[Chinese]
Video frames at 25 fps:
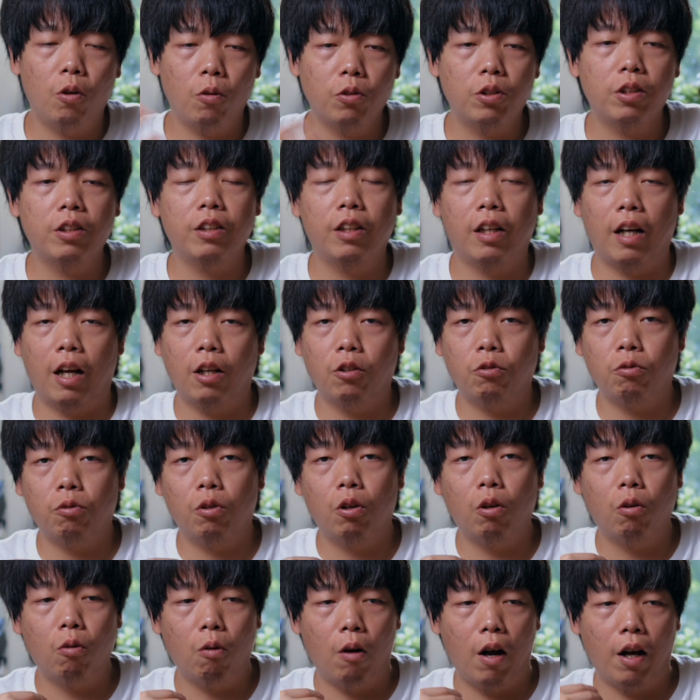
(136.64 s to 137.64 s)
就我自己来说
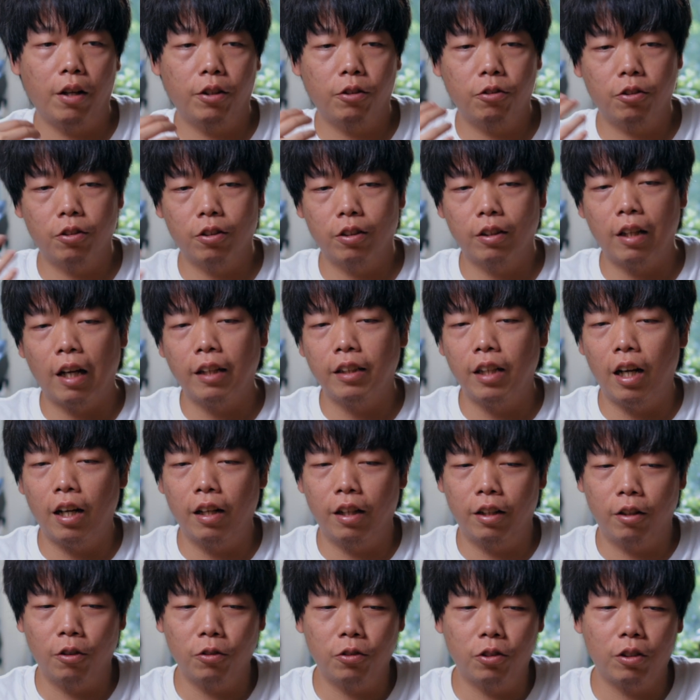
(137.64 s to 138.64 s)
的话，就是大家
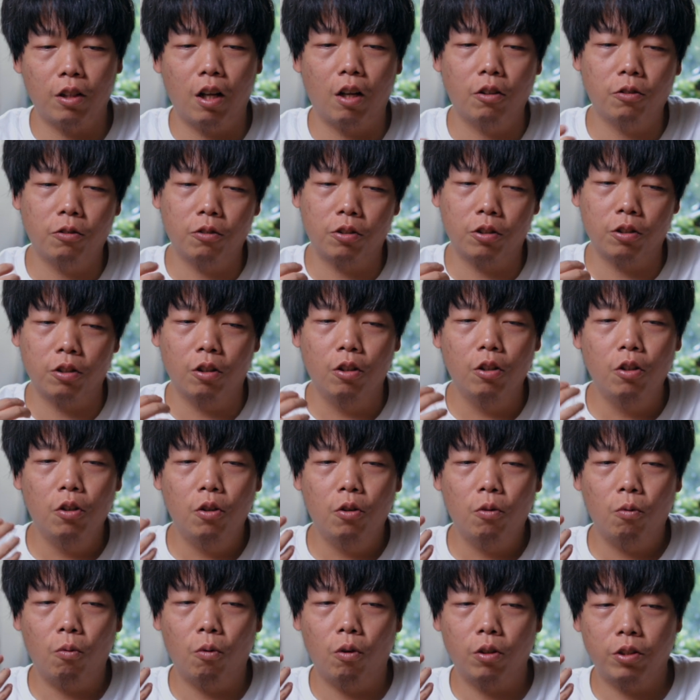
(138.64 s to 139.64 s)
能够知道，就是
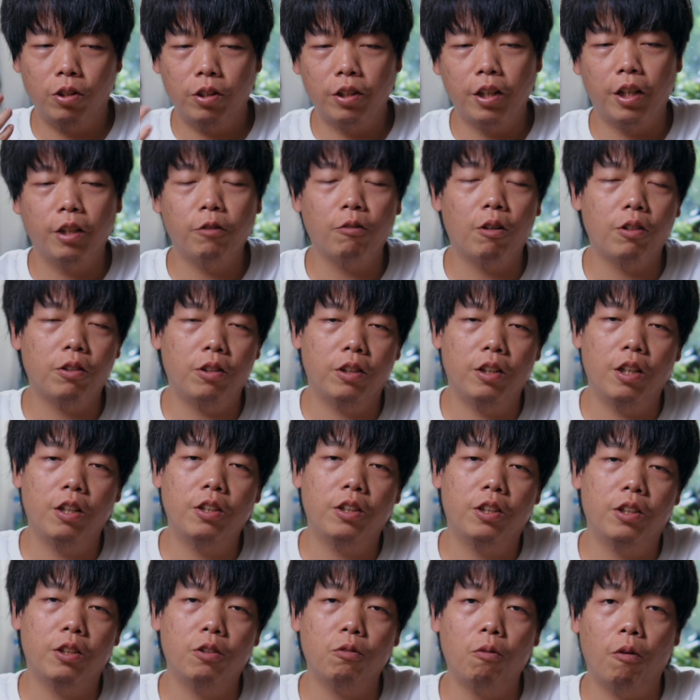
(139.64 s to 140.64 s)
我之前一段时
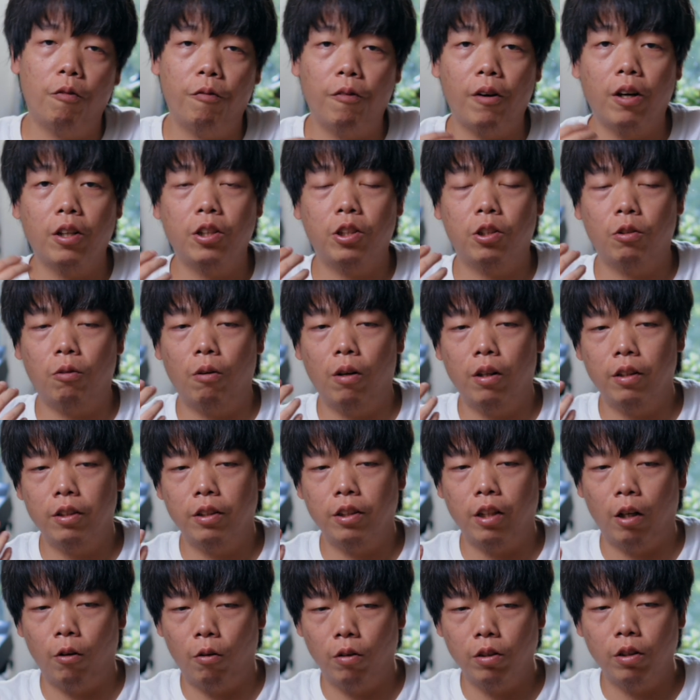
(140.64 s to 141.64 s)
间，其实我非常喜欢
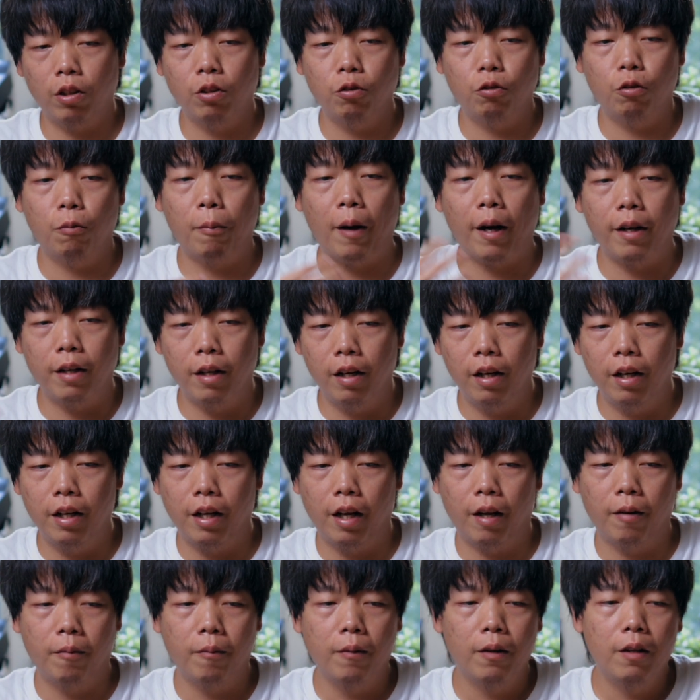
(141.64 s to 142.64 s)
闪光灯去拍人
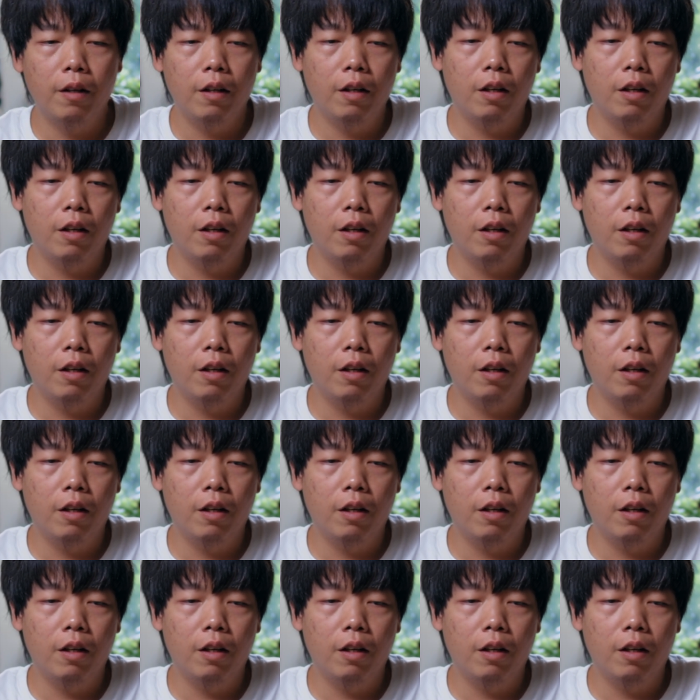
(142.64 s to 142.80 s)
脸。